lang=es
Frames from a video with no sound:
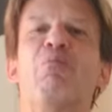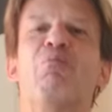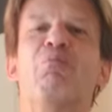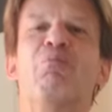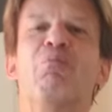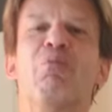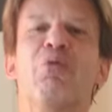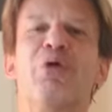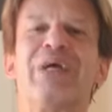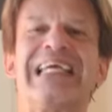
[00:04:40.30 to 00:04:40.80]

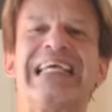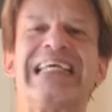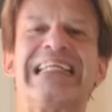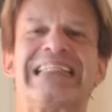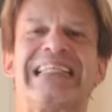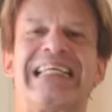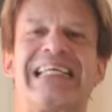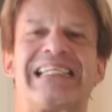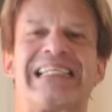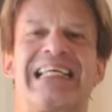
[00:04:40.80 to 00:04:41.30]
muy
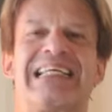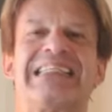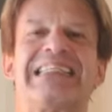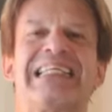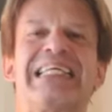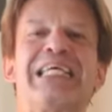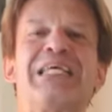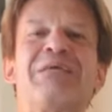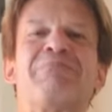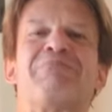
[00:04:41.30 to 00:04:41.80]

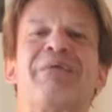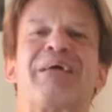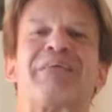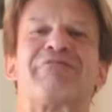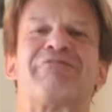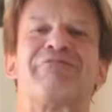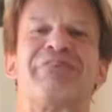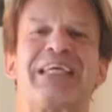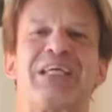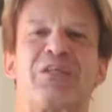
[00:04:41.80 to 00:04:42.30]
interesante y
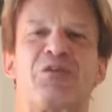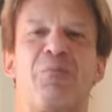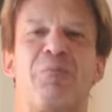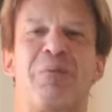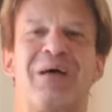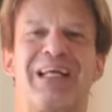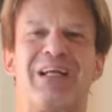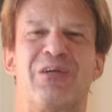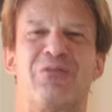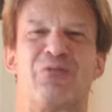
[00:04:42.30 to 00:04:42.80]
perfecto
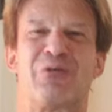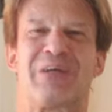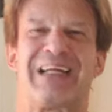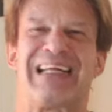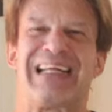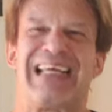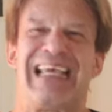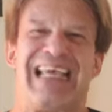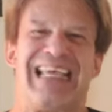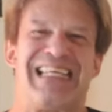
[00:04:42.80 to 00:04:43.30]
para
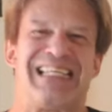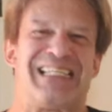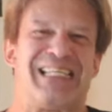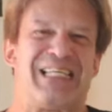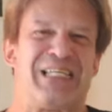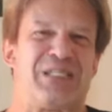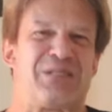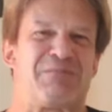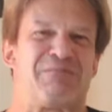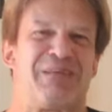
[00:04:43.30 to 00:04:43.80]
lograr
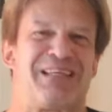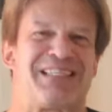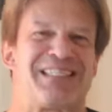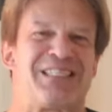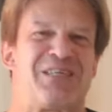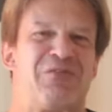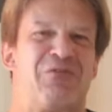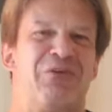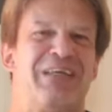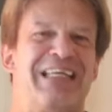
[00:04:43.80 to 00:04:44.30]
este
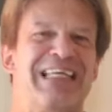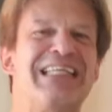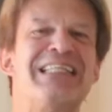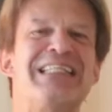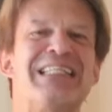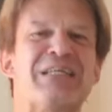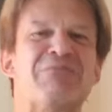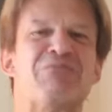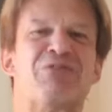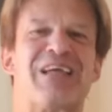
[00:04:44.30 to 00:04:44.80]
espacio
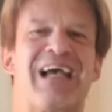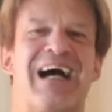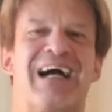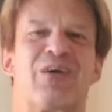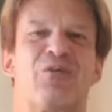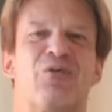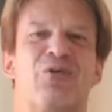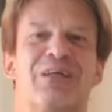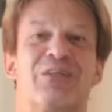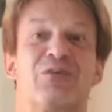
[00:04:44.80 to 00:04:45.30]
íntimo y
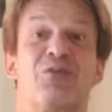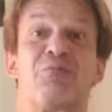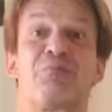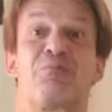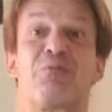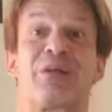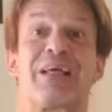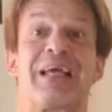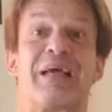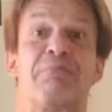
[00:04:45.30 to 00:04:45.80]

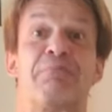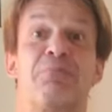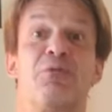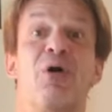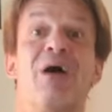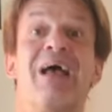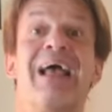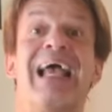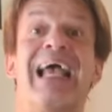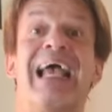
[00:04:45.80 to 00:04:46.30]
acogedor, por
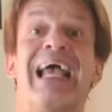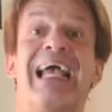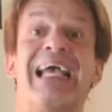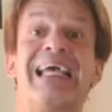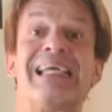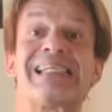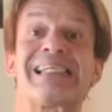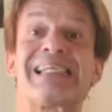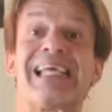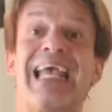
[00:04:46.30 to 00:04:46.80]
ejemplo,
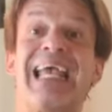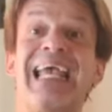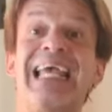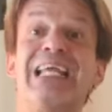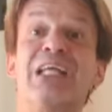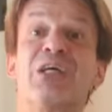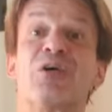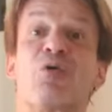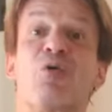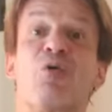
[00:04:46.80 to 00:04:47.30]
es
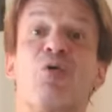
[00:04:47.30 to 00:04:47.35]
el